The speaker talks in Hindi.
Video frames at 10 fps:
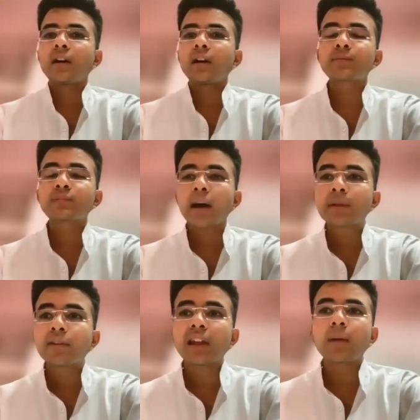हम सामने
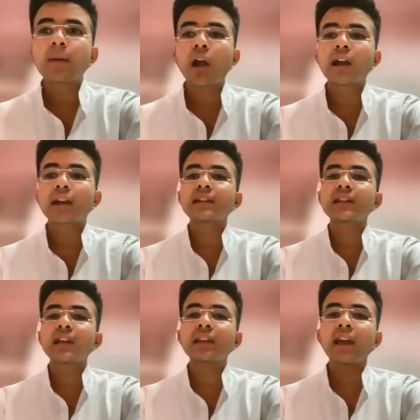वाले का बुरा करना
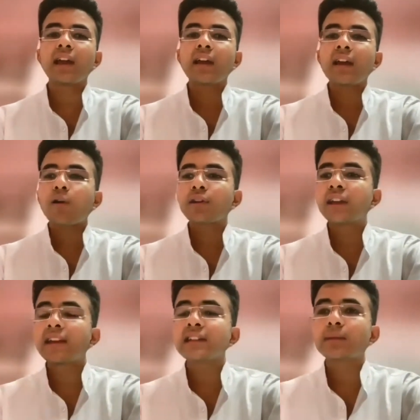चाहते हैं और
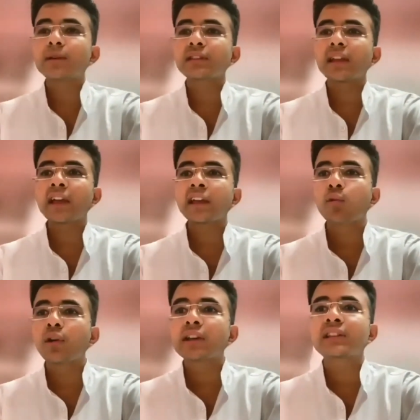यह नहीं समझते हैं कि
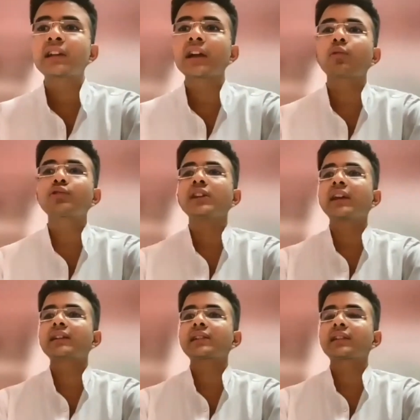कोई किसी का कुछ ही नहीं
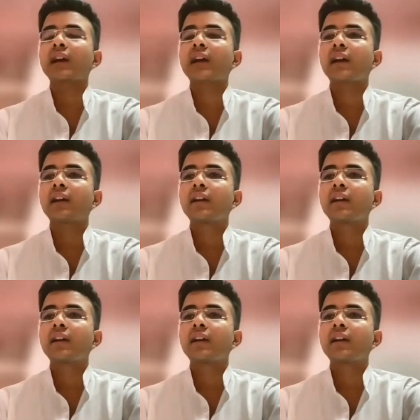कर सकता है